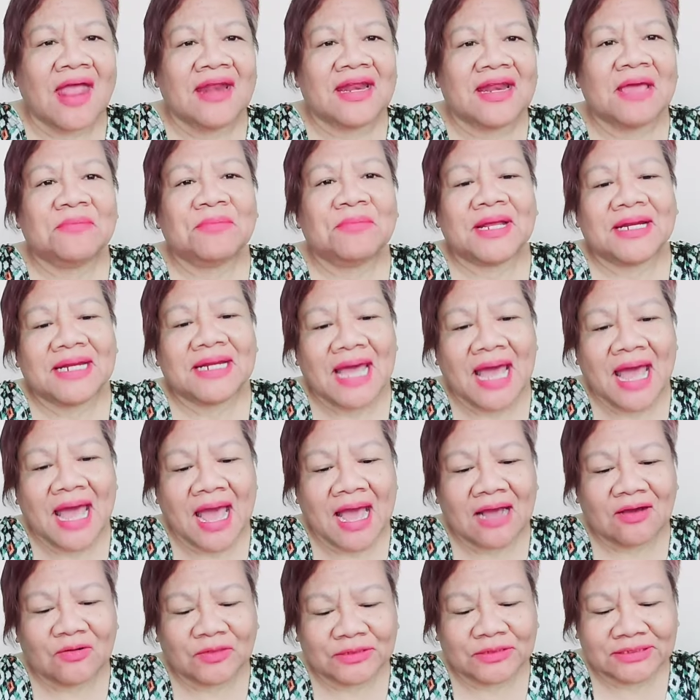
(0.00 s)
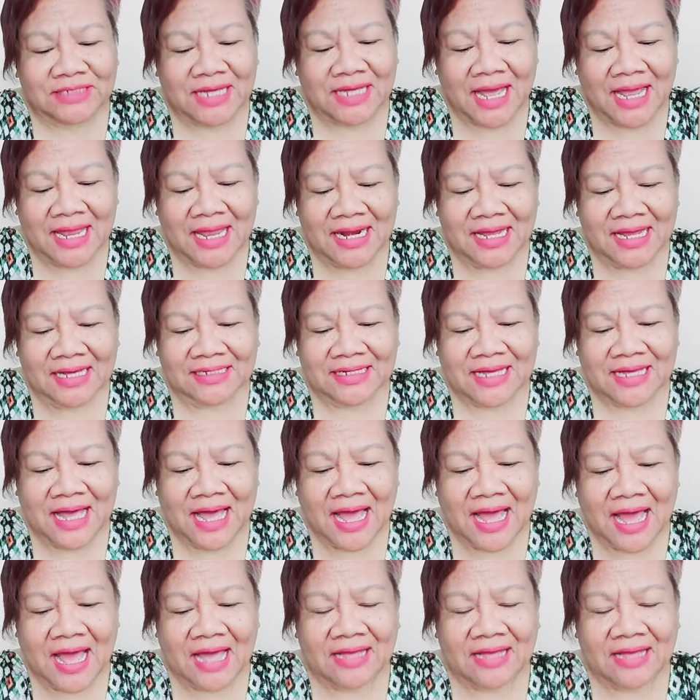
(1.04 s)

ได้มาด่าคนไทยละค่ะ